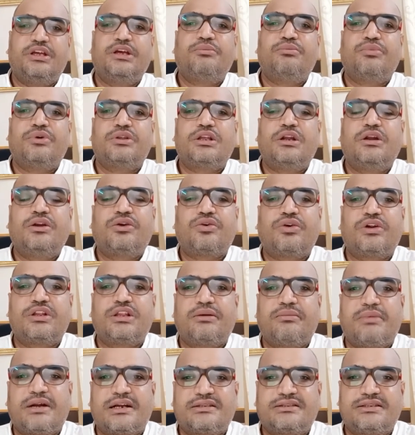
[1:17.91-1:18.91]
முதல் குழந்தை
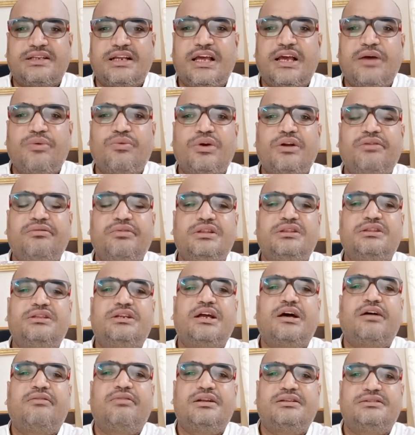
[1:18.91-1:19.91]
மனசில் ஒரு
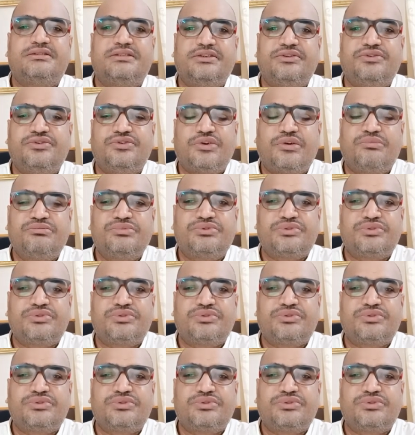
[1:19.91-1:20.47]
வித்ராவல் சின்ரோம்